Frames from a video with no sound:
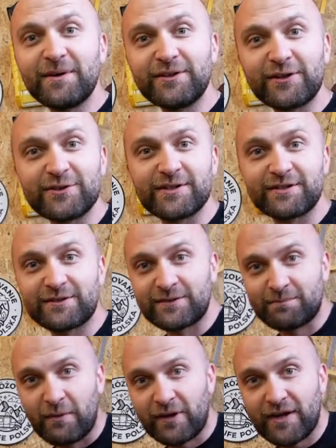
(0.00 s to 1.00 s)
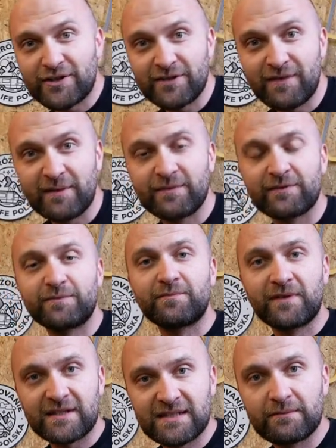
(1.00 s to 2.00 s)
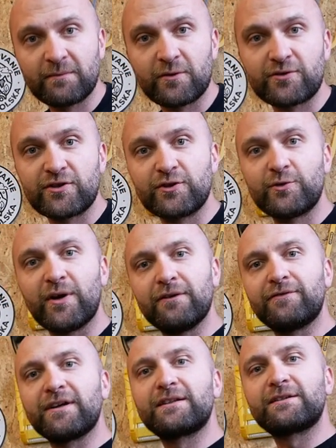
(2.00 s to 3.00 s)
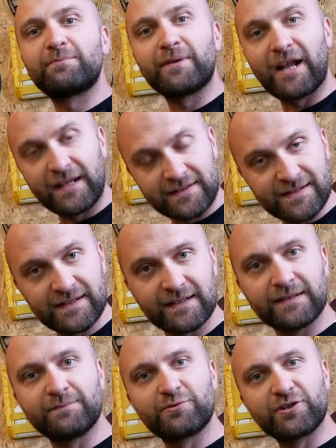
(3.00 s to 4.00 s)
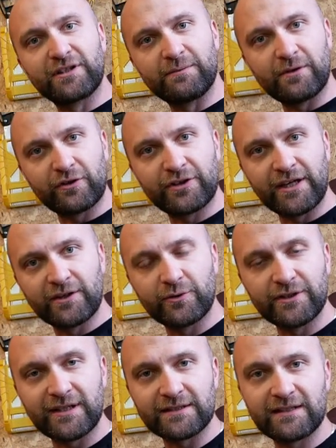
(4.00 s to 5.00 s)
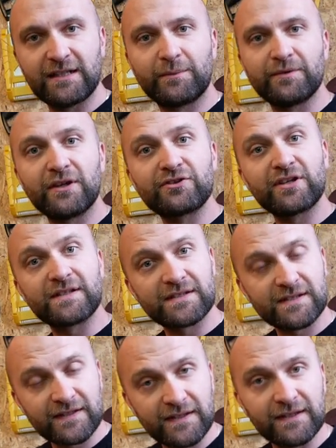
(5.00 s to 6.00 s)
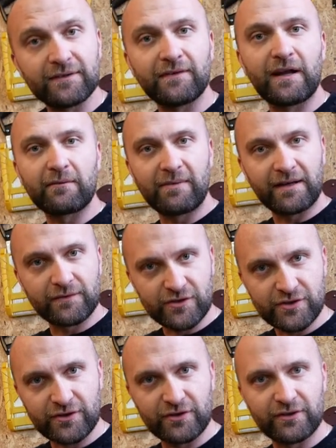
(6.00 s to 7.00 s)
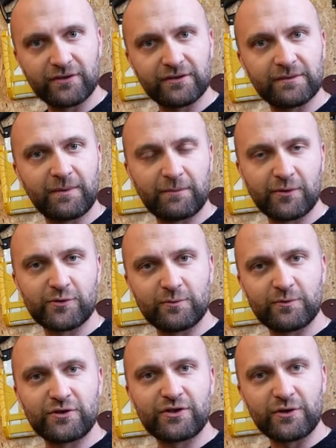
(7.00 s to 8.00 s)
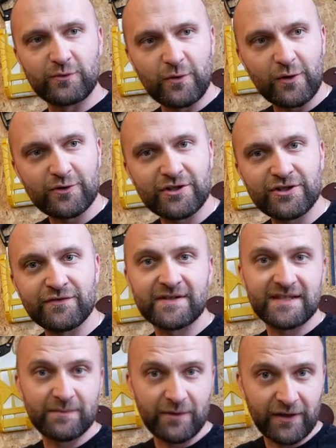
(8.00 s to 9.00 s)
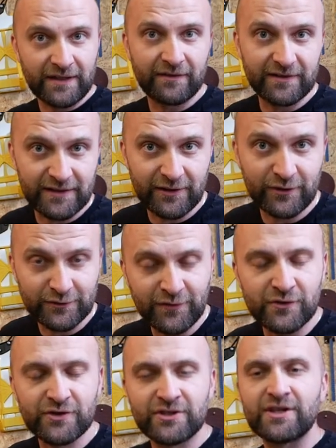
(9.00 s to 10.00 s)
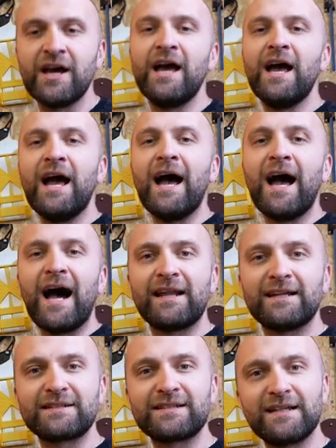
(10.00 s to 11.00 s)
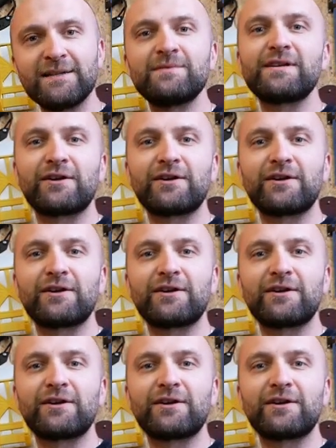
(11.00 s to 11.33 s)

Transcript: moi drodzy, pokażę Wam w następnym odcinku efekt pracy przy tym okienku i tak dalej, ponieważ nie farba i wszystko po prostu musi się ułożyć, więc nie mogę nawet tego otworzyć ale zanim